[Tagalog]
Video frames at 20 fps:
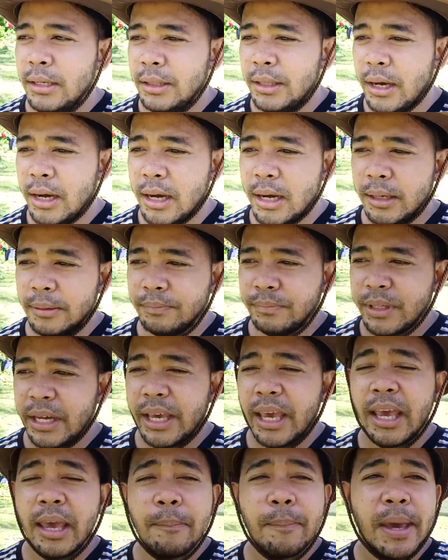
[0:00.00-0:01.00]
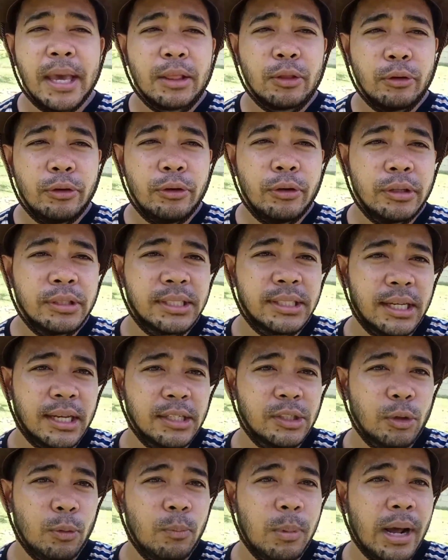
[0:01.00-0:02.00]
nang naging epekto yon
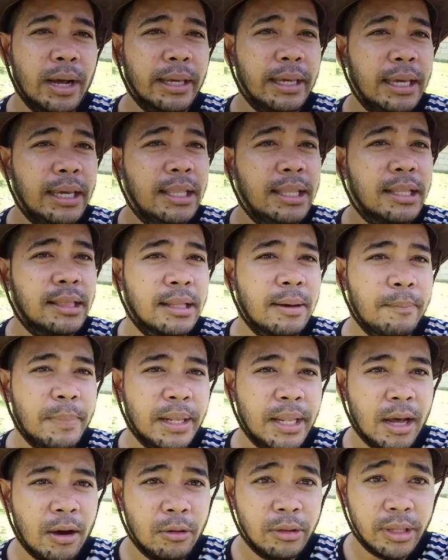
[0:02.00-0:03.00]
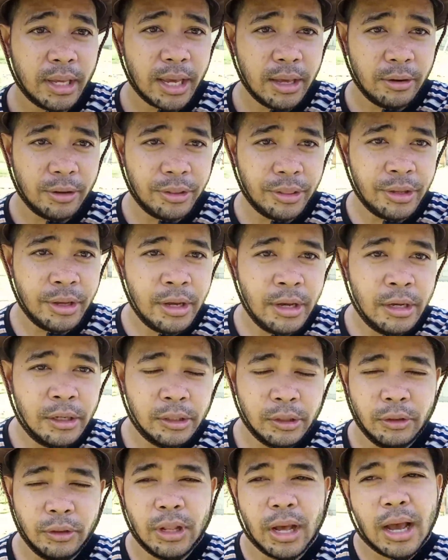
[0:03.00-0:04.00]
sa sobrang init ng panahon ngayon
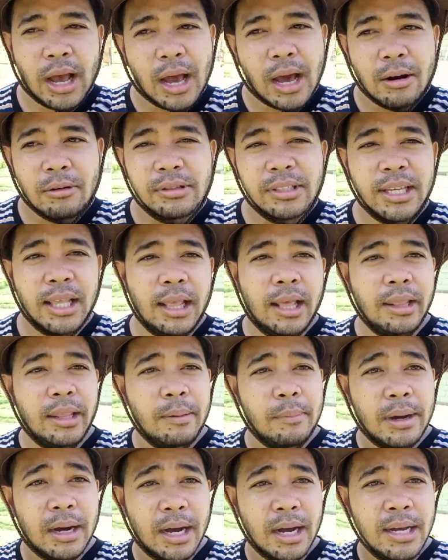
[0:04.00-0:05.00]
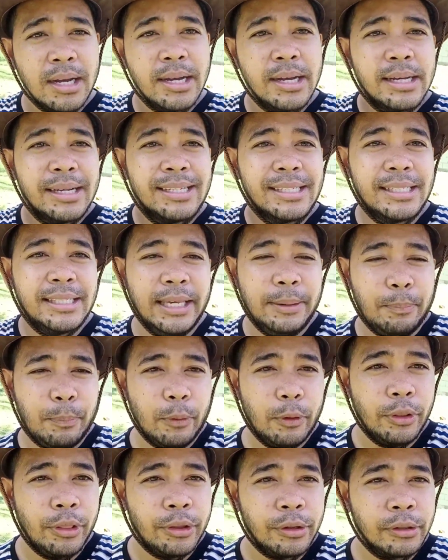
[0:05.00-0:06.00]
so nagkakaroon sila ng mga
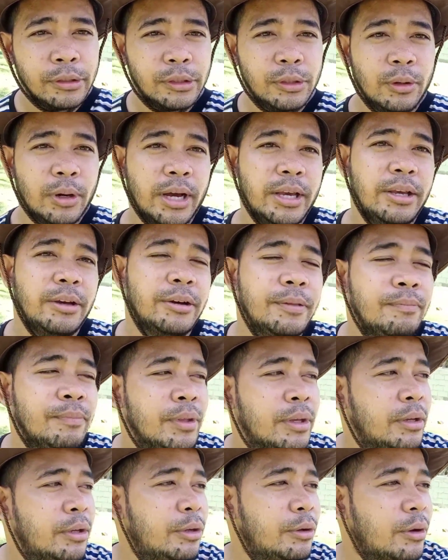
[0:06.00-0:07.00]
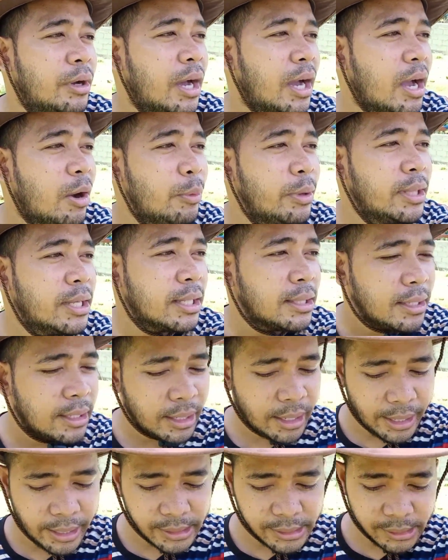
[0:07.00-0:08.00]
sipon so ngayon yung gagawin
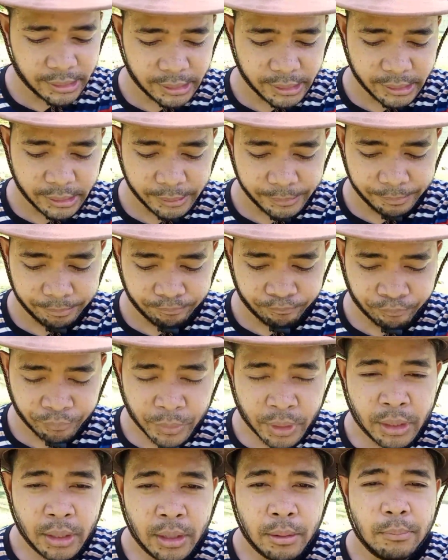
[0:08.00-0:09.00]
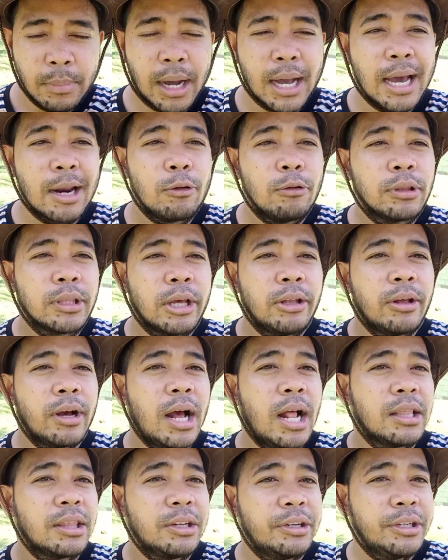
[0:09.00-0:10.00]
natin guys um, magkaroon tayo ng
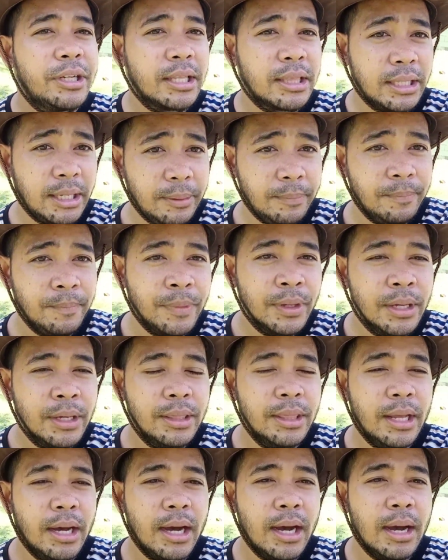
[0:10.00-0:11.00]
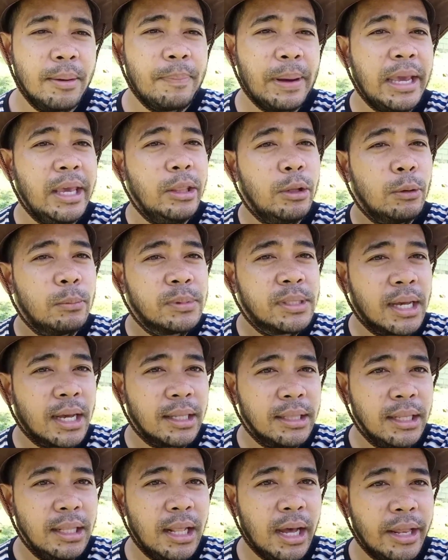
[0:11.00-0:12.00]
alternative na painom sa
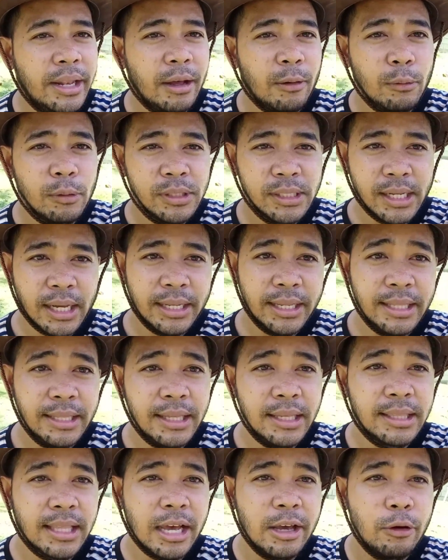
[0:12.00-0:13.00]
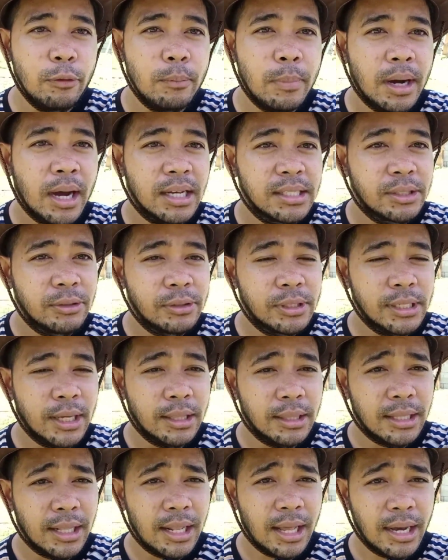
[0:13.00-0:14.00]
kanila na kung saan hindi tayo
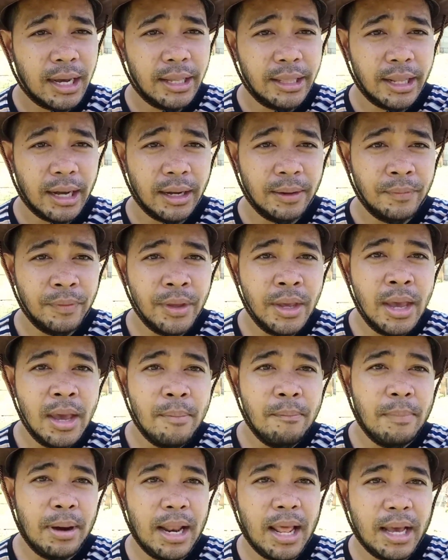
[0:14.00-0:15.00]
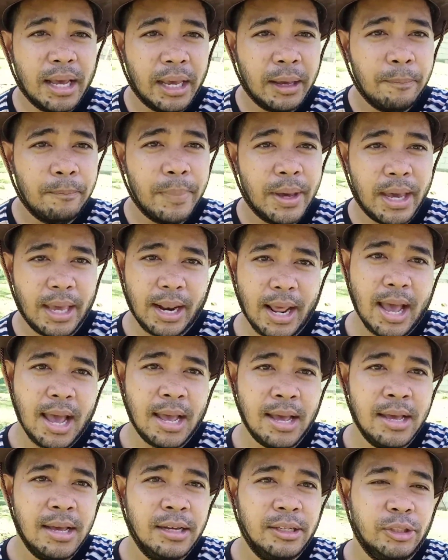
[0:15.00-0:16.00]
magastusan talaga ng malaking pera
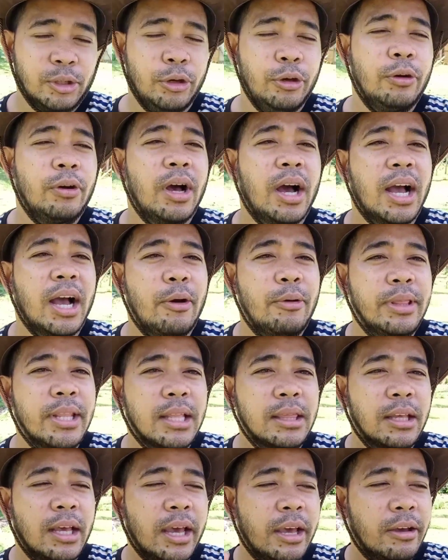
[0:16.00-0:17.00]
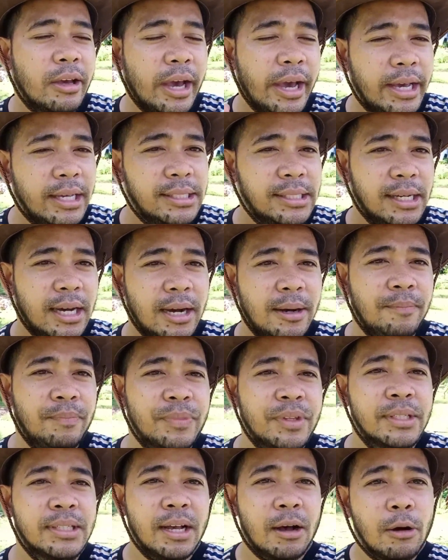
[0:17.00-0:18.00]
so yung gagawin natin ngayon guys
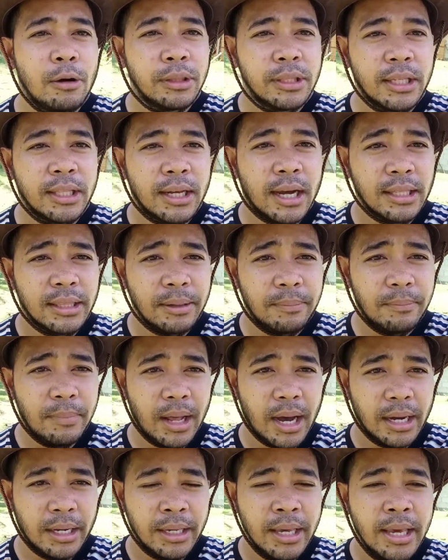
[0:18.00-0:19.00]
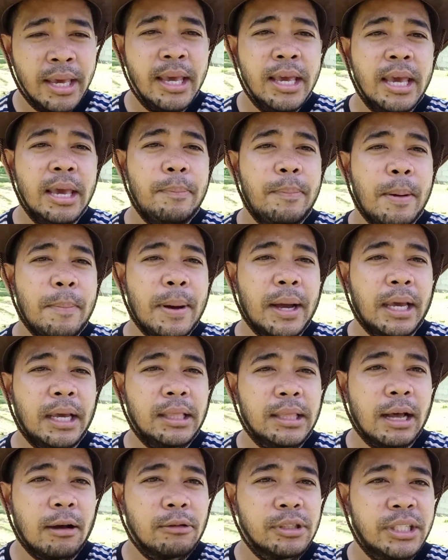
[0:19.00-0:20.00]
um, sa content ng ating vlog
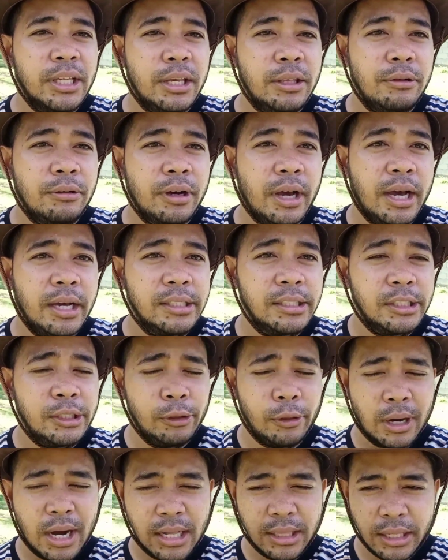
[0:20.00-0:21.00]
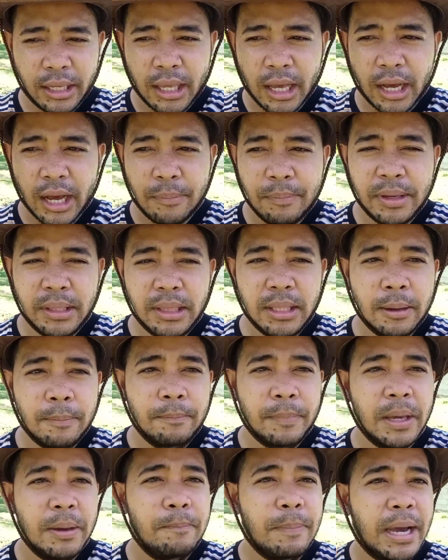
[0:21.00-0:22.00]
ipapakita ko sa inyo guys yung ating gagamitin
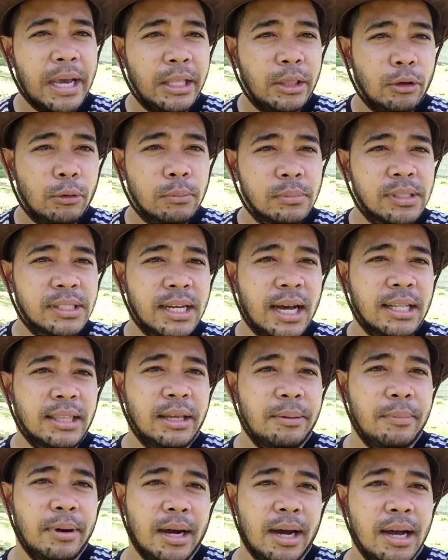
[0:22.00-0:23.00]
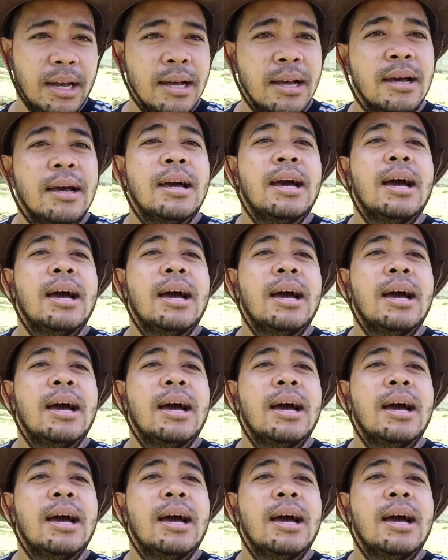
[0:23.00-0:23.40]
ipainom sa ating mga